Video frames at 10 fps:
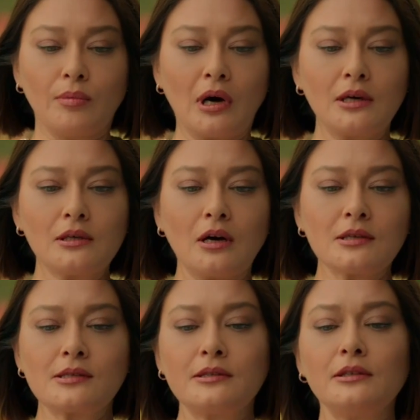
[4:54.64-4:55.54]
Bari
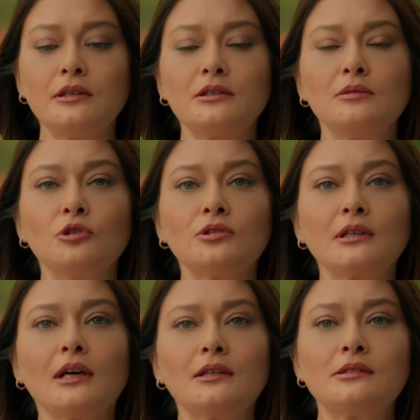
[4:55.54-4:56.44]
Aslı'yı arayayım o da
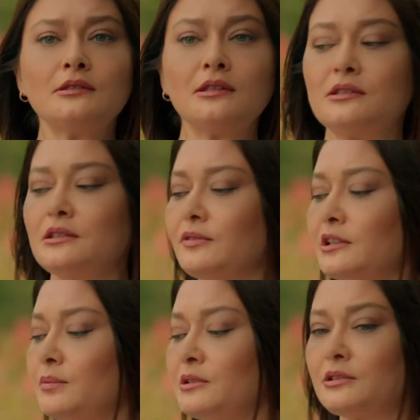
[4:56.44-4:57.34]
gelsin de
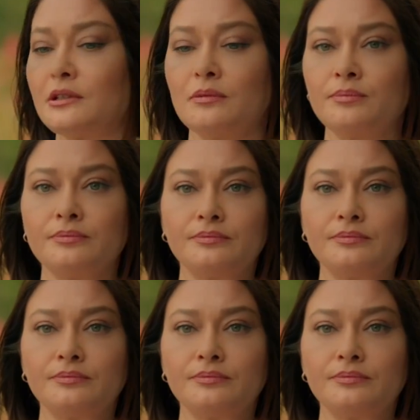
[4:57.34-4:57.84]
zirvede bitirelim.